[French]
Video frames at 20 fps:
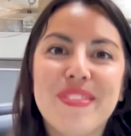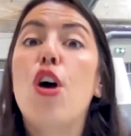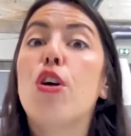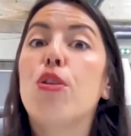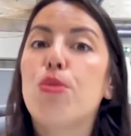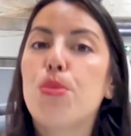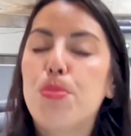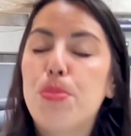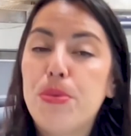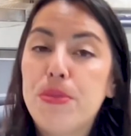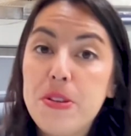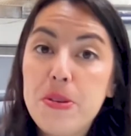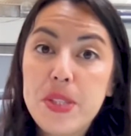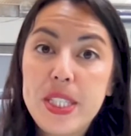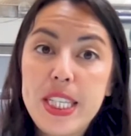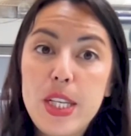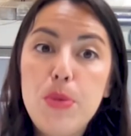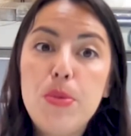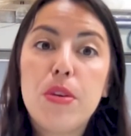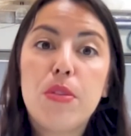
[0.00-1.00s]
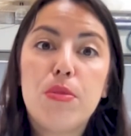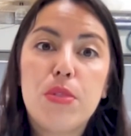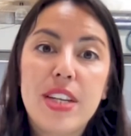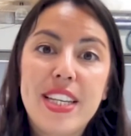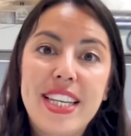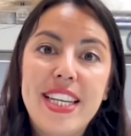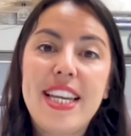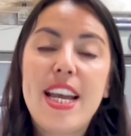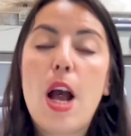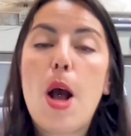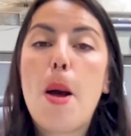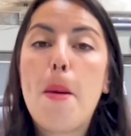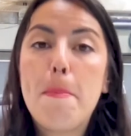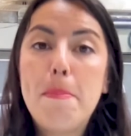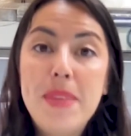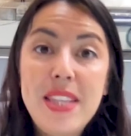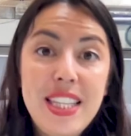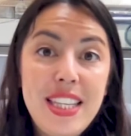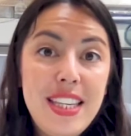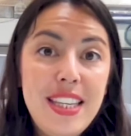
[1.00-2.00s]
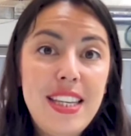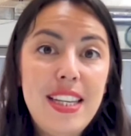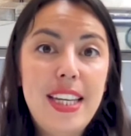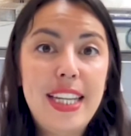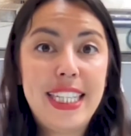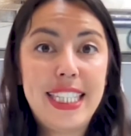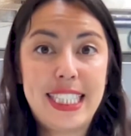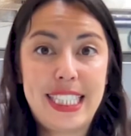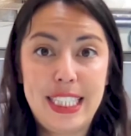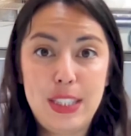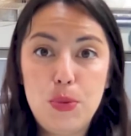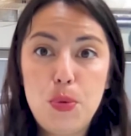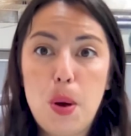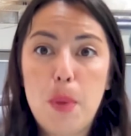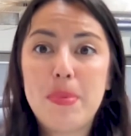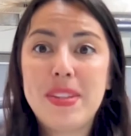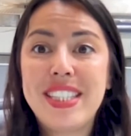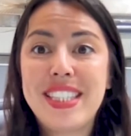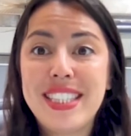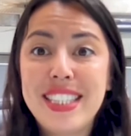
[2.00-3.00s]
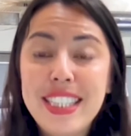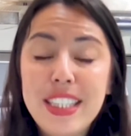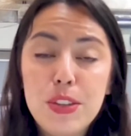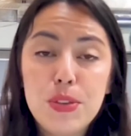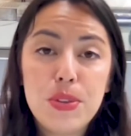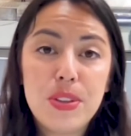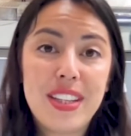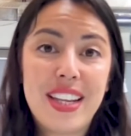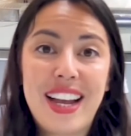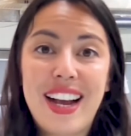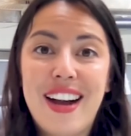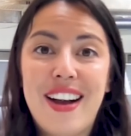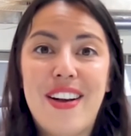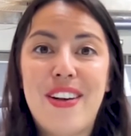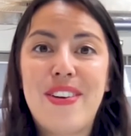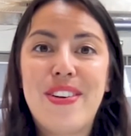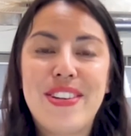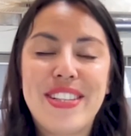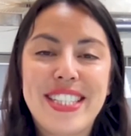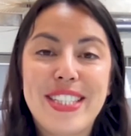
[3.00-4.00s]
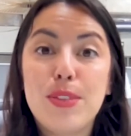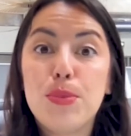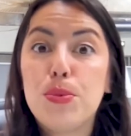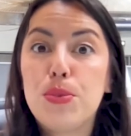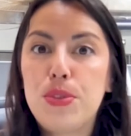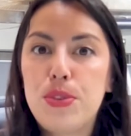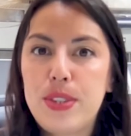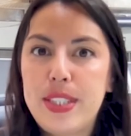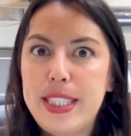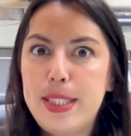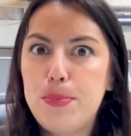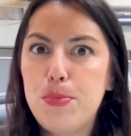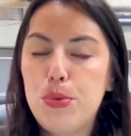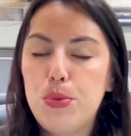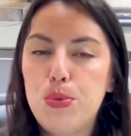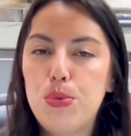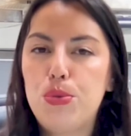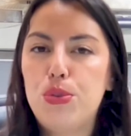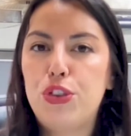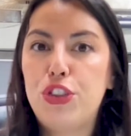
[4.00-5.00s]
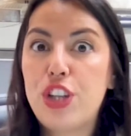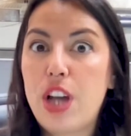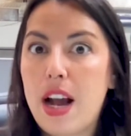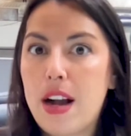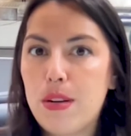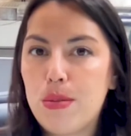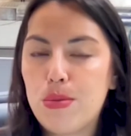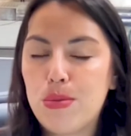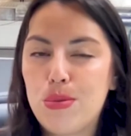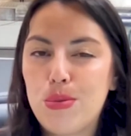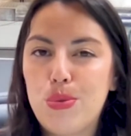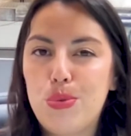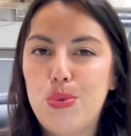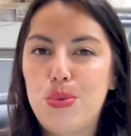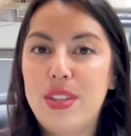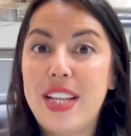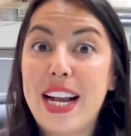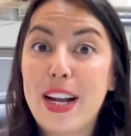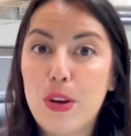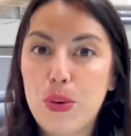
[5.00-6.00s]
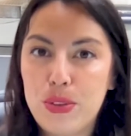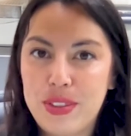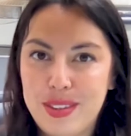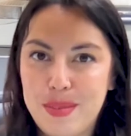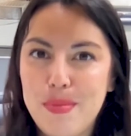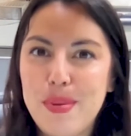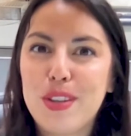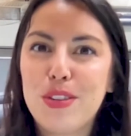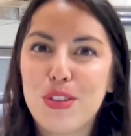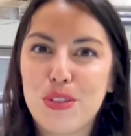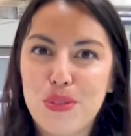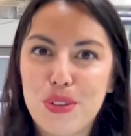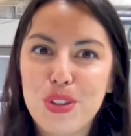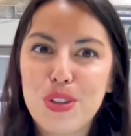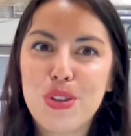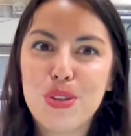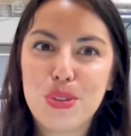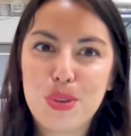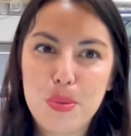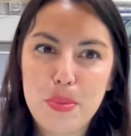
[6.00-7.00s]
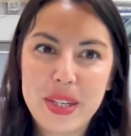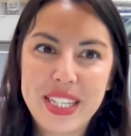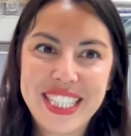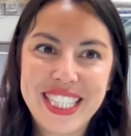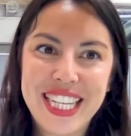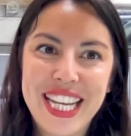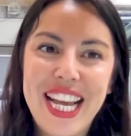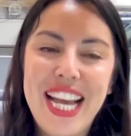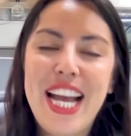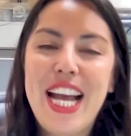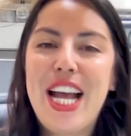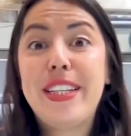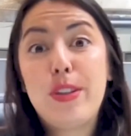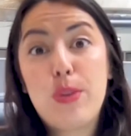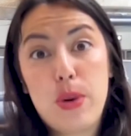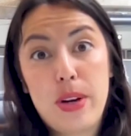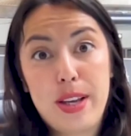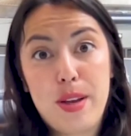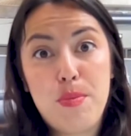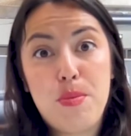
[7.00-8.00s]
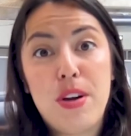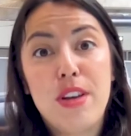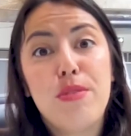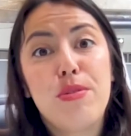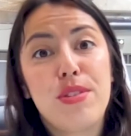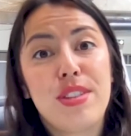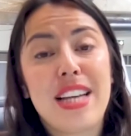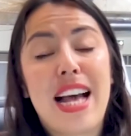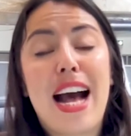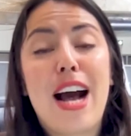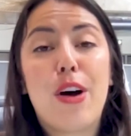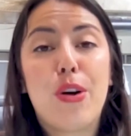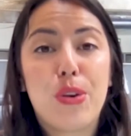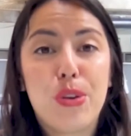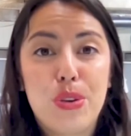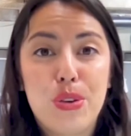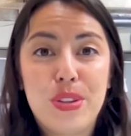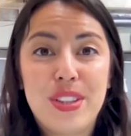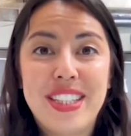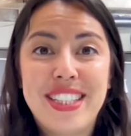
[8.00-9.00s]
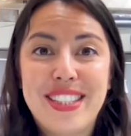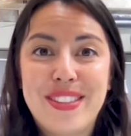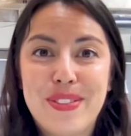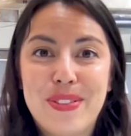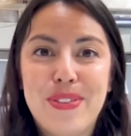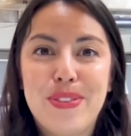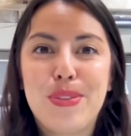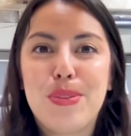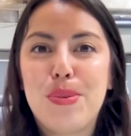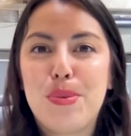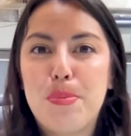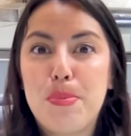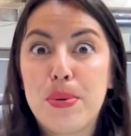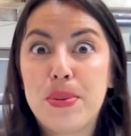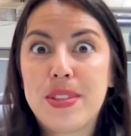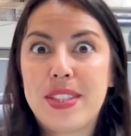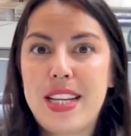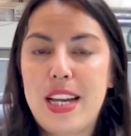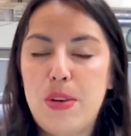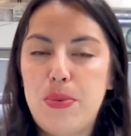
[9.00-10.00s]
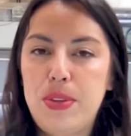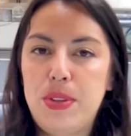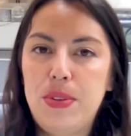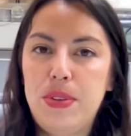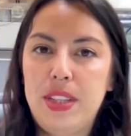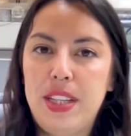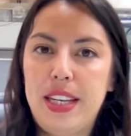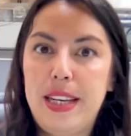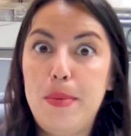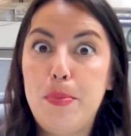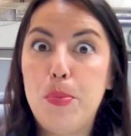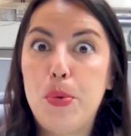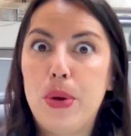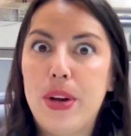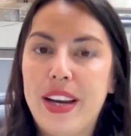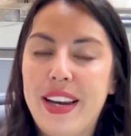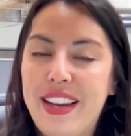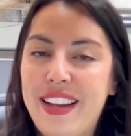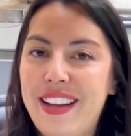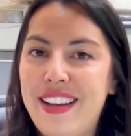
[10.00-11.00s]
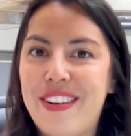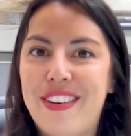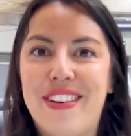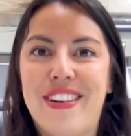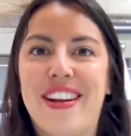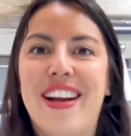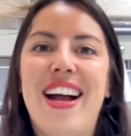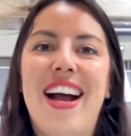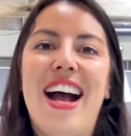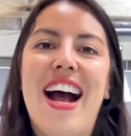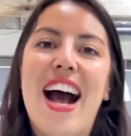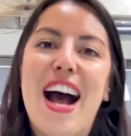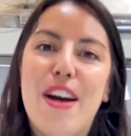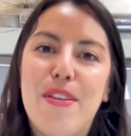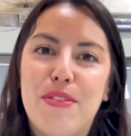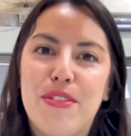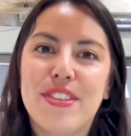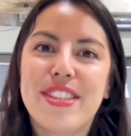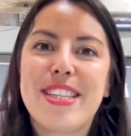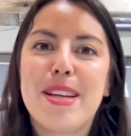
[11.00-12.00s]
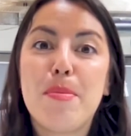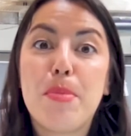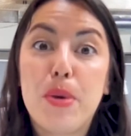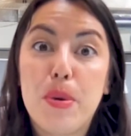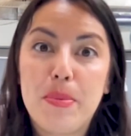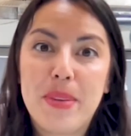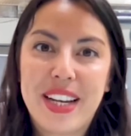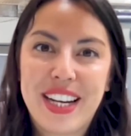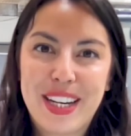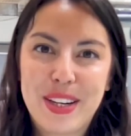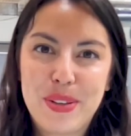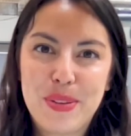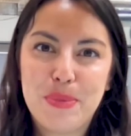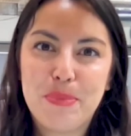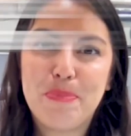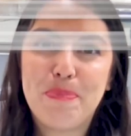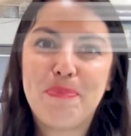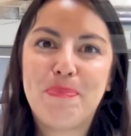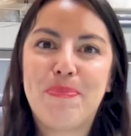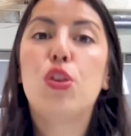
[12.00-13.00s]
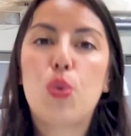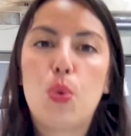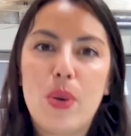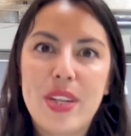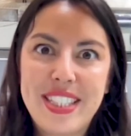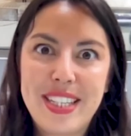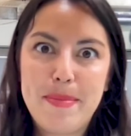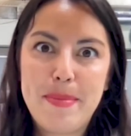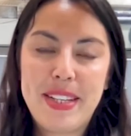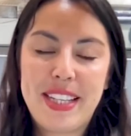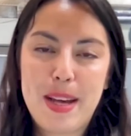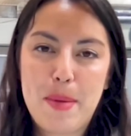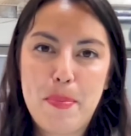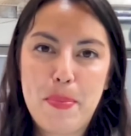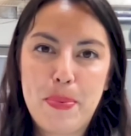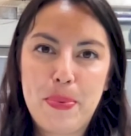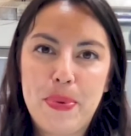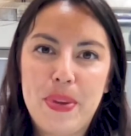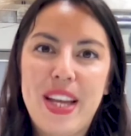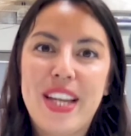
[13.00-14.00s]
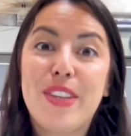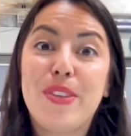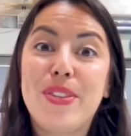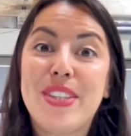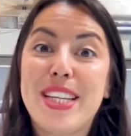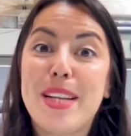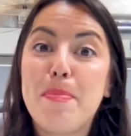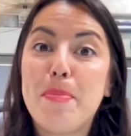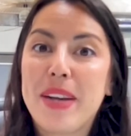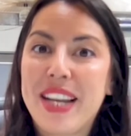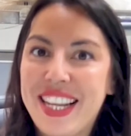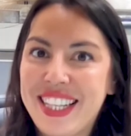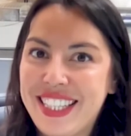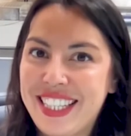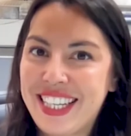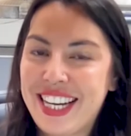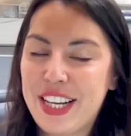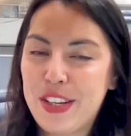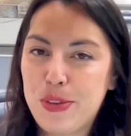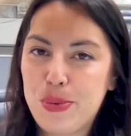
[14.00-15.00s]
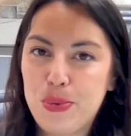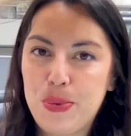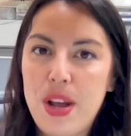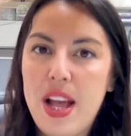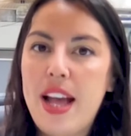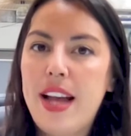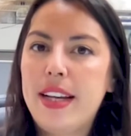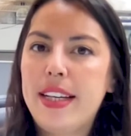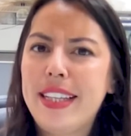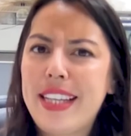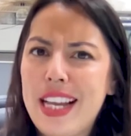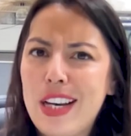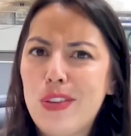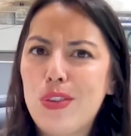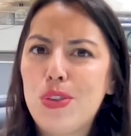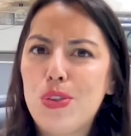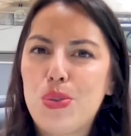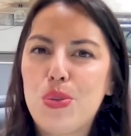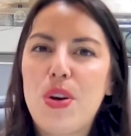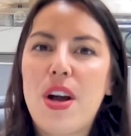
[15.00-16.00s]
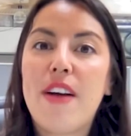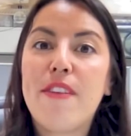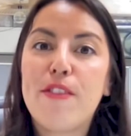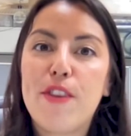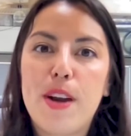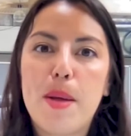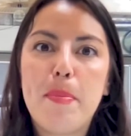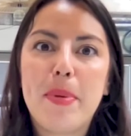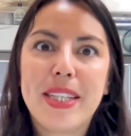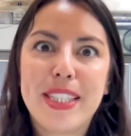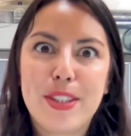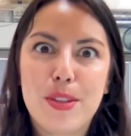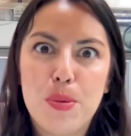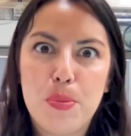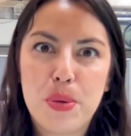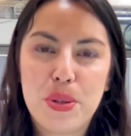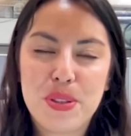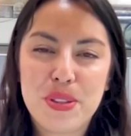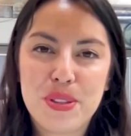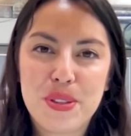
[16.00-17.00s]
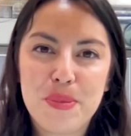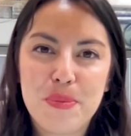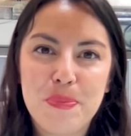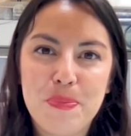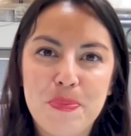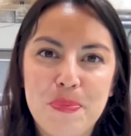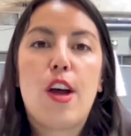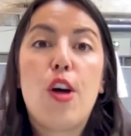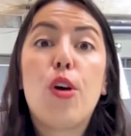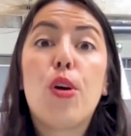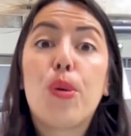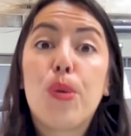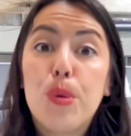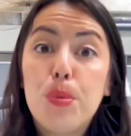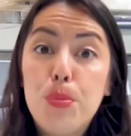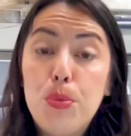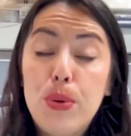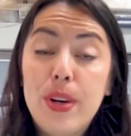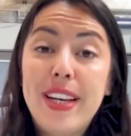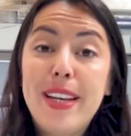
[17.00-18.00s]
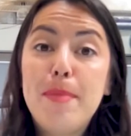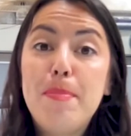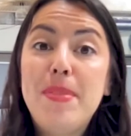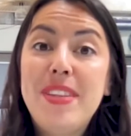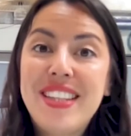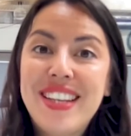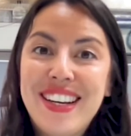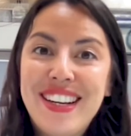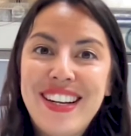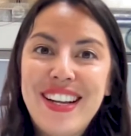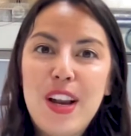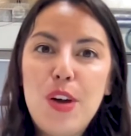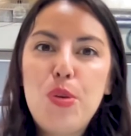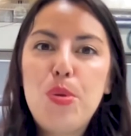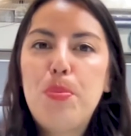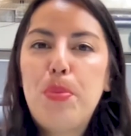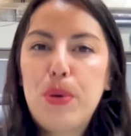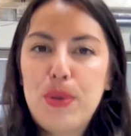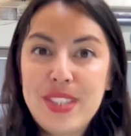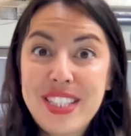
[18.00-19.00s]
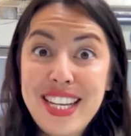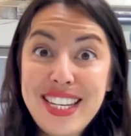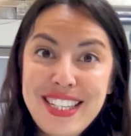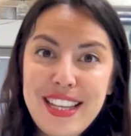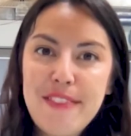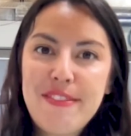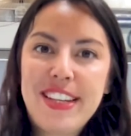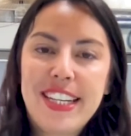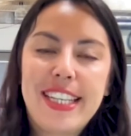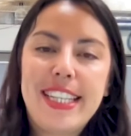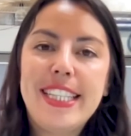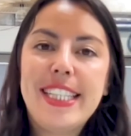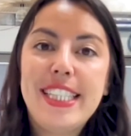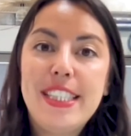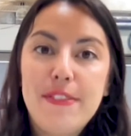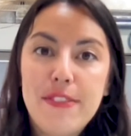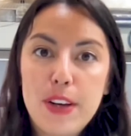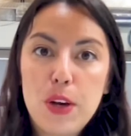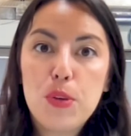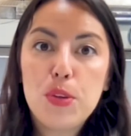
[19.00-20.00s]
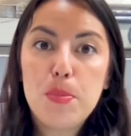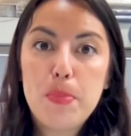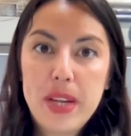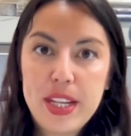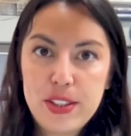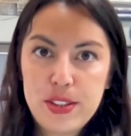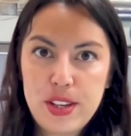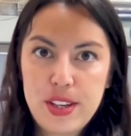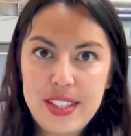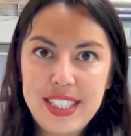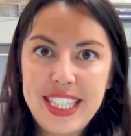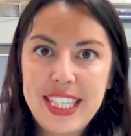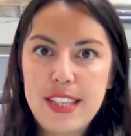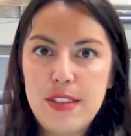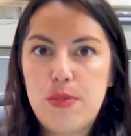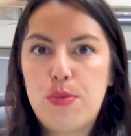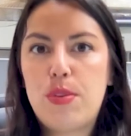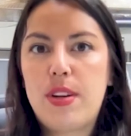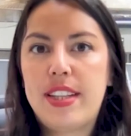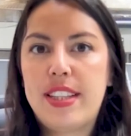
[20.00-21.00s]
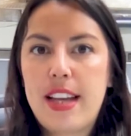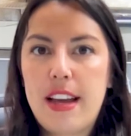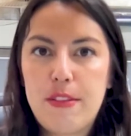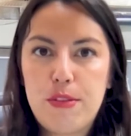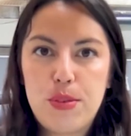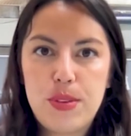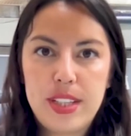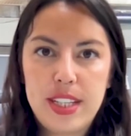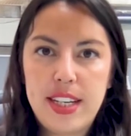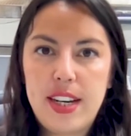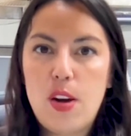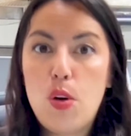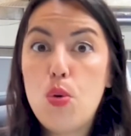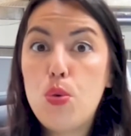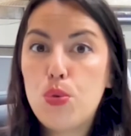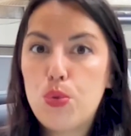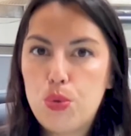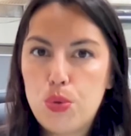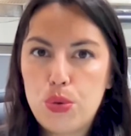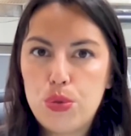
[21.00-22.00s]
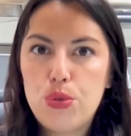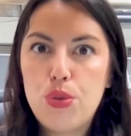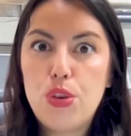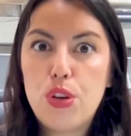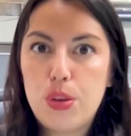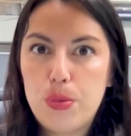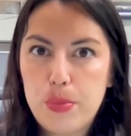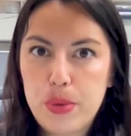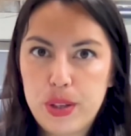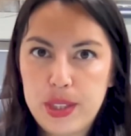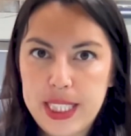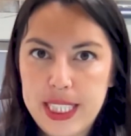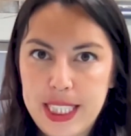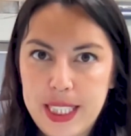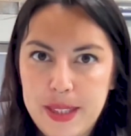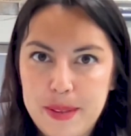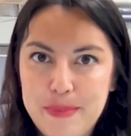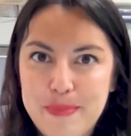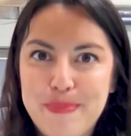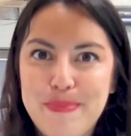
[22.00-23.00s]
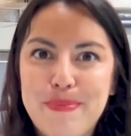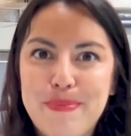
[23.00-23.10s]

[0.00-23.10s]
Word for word: Vous pouvez aussi lui envoyer un mini lexique ou un petit dictionnaire euh, si on utilise beaucoup de jargon ou d'acronymes dans votre entreprise. Et croyez-moi, il vous sera reconnaissant de penser à lui donner les mots-clés euh, avant sa première réunion. Troisième étape de cette préintégration, quelques jours avant la prise de poste. Rebouclez bien le process avec les différentes personnes qui vont intervenir au cours de l'onboarding